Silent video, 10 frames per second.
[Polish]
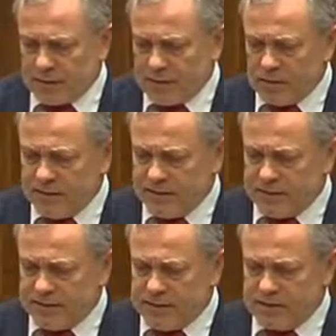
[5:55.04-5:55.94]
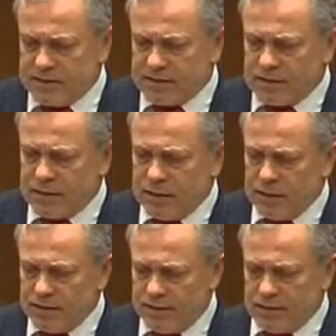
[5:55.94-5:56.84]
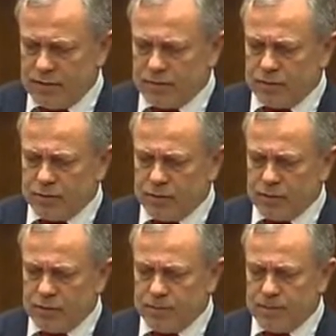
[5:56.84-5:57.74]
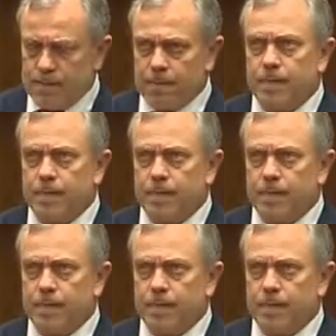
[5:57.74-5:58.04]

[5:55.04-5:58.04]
Ta nowelizacja jest kolejną próbą